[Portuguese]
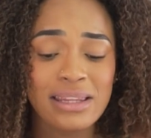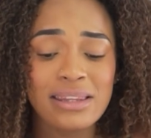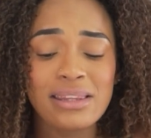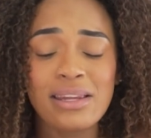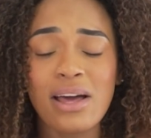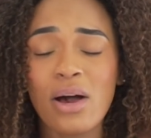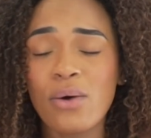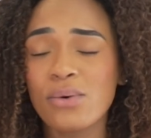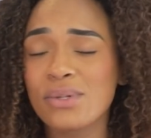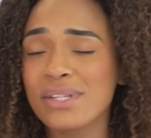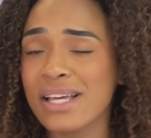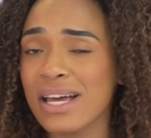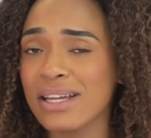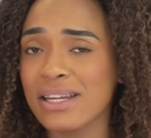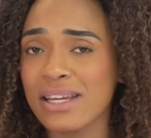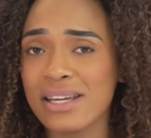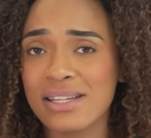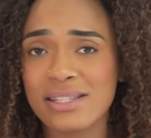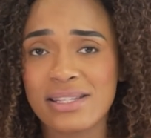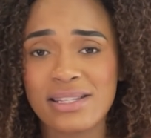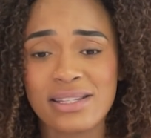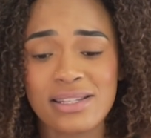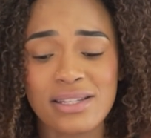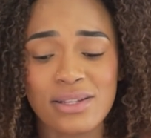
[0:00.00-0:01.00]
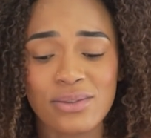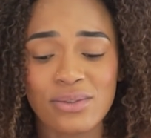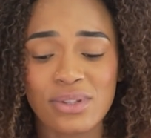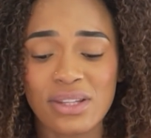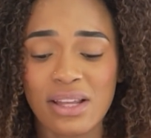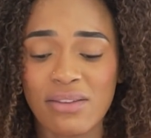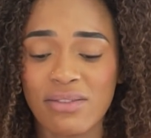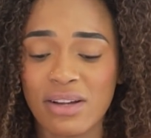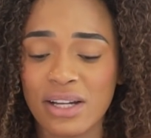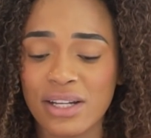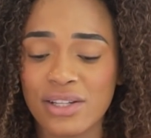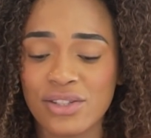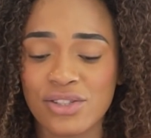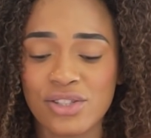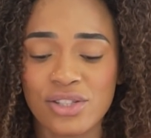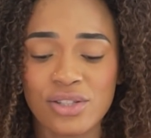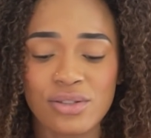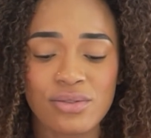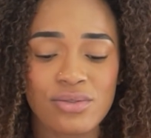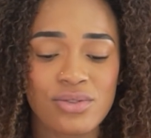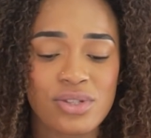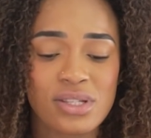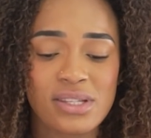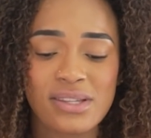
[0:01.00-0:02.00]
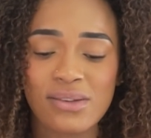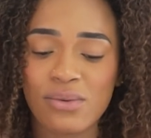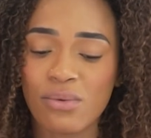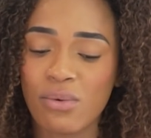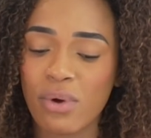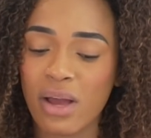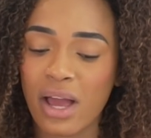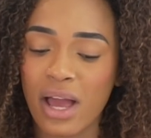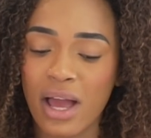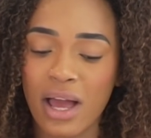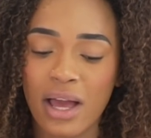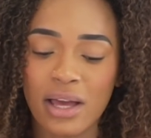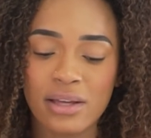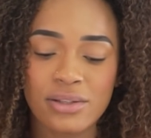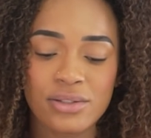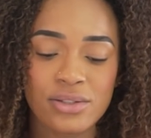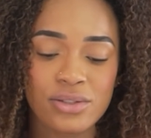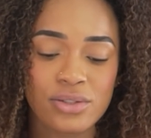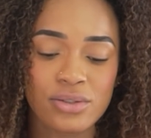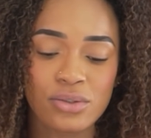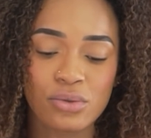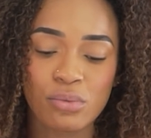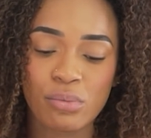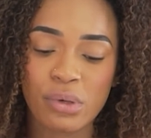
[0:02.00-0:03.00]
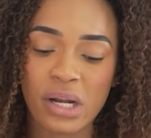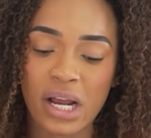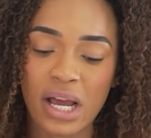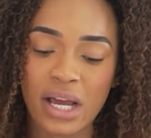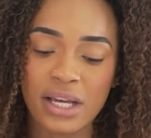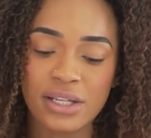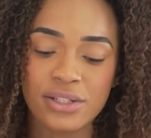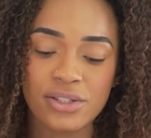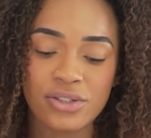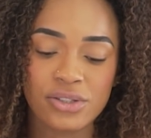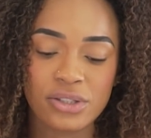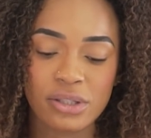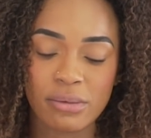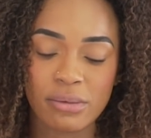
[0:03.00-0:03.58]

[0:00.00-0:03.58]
Não usaria esse cinto da Valentino de 5 reais, do Braz